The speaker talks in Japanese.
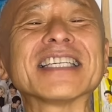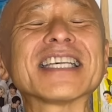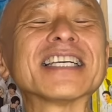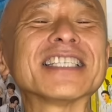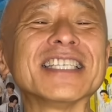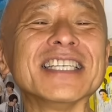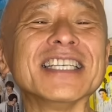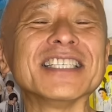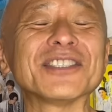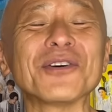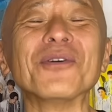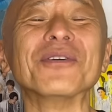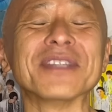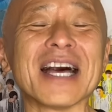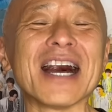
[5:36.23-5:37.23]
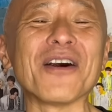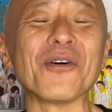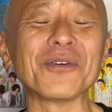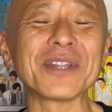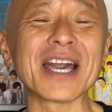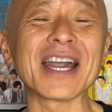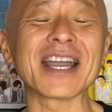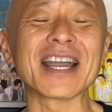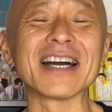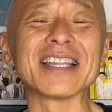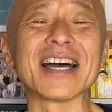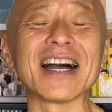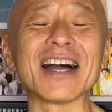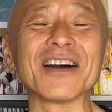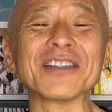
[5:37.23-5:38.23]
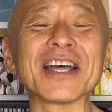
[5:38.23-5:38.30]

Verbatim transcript: しそうな、穏やかな、